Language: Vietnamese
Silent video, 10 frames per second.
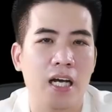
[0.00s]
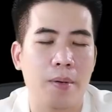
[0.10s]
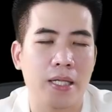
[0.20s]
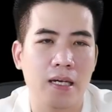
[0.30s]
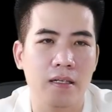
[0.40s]
Các
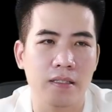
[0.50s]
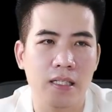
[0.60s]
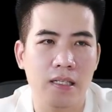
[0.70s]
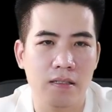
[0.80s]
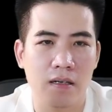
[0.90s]
bạn thấy ở
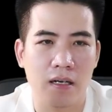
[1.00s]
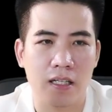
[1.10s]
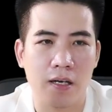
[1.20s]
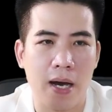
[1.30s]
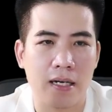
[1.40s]
trên thị trường
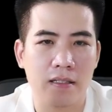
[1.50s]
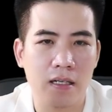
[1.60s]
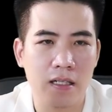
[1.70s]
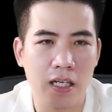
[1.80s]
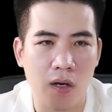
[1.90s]
người ta bán
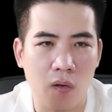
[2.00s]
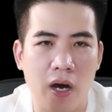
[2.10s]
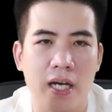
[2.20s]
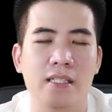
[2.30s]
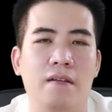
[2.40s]
rất nhiều
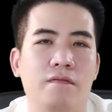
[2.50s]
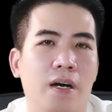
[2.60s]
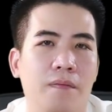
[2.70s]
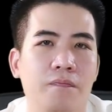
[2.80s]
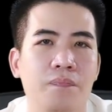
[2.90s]
loại sản
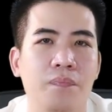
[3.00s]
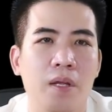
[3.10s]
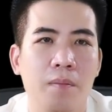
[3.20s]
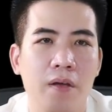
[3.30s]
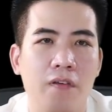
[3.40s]
phẩm
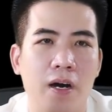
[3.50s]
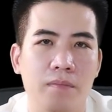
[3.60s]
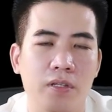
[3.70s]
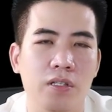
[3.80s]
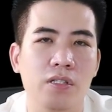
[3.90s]
mỹ
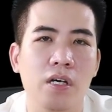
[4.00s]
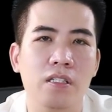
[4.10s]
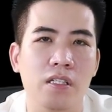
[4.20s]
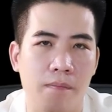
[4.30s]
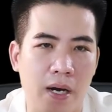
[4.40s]
phẩm từ
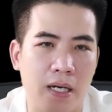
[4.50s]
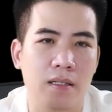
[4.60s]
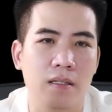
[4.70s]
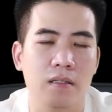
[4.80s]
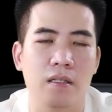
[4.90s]
sữa rửa mặt,
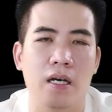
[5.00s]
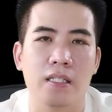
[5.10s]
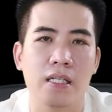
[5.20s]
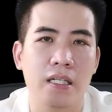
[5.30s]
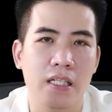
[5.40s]
từ
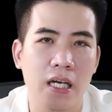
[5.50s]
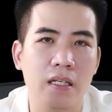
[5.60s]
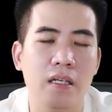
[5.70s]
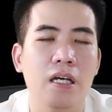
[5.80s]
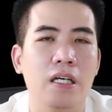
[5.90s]
tẩy da chết,
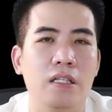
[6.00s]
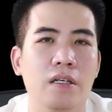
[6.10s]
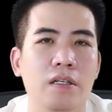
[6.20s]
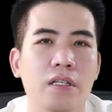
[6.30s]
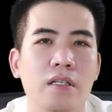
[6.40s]

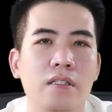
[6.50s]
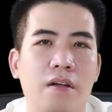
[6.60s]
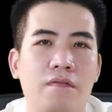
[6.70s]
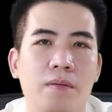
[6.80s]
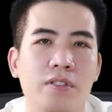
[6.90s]
từ những
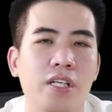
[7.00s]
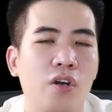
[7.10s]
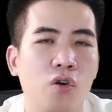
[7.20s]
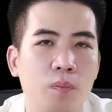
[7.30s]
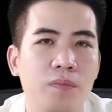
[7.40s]
sản phẩm
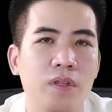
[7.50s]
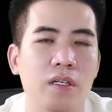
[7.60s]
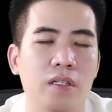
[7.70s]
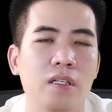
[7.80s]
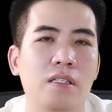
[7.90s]
serum,
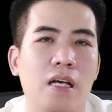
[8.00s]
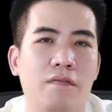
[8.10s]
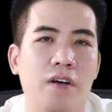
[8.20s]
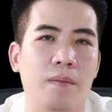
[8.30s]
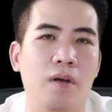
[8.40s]
từ những sản
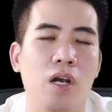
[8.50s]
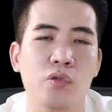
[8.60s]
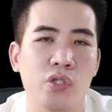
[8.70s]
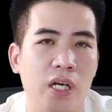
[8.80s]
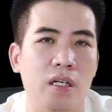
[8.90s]
phẩm
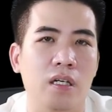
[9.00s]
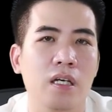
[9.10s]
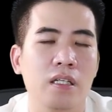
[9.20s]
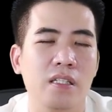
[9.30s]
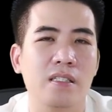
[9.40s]
lotion,
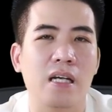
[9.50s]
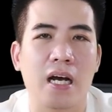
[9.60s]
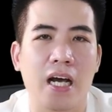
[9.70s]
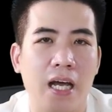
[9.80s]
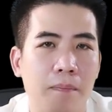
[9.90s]
những dạng
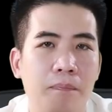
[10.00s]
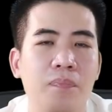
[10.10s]
kem,